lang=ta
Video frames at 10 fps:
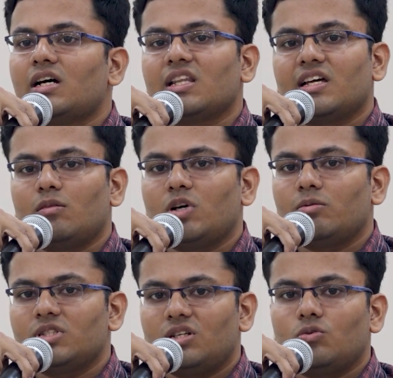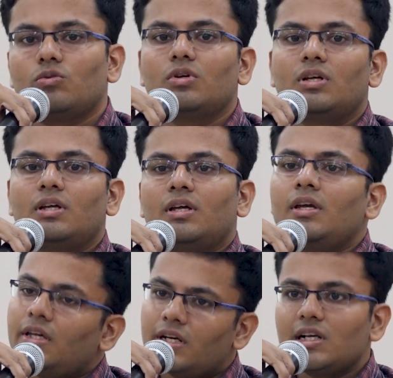ஆதாரமாக அமைஞ்சிருக்கும்
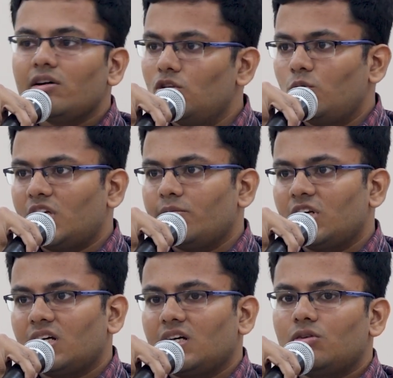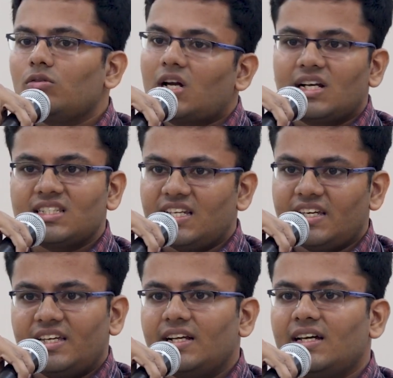இரண்டாவது முக்கியமான காரணம் அண்ணாச்சி
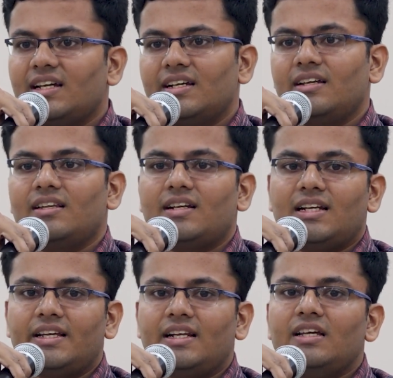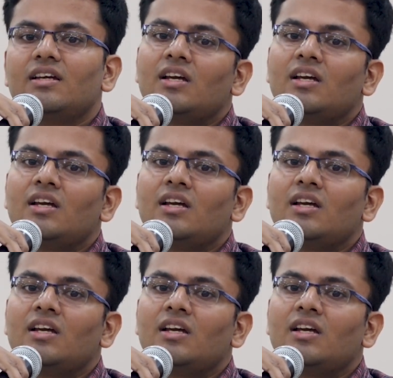இங்கே இருக்காருங்கிறதுனால இல்லை